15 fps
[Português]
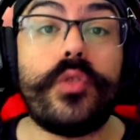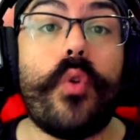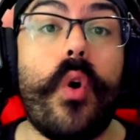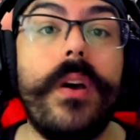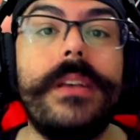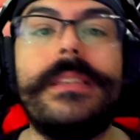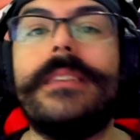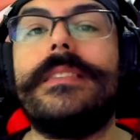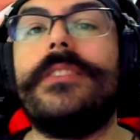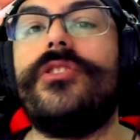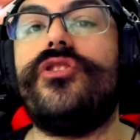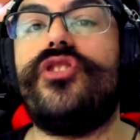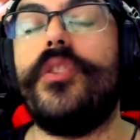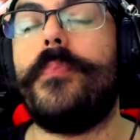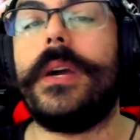coisas
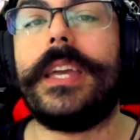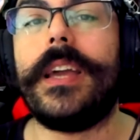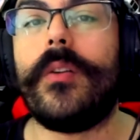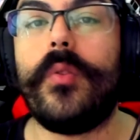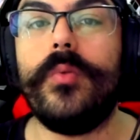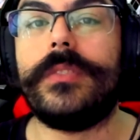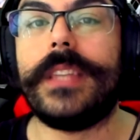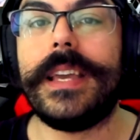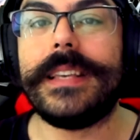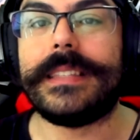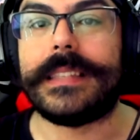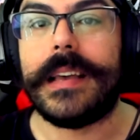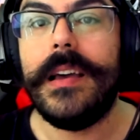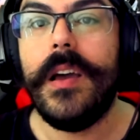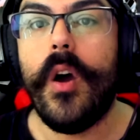desse tipo aqui
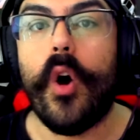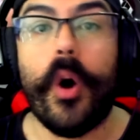aconteça.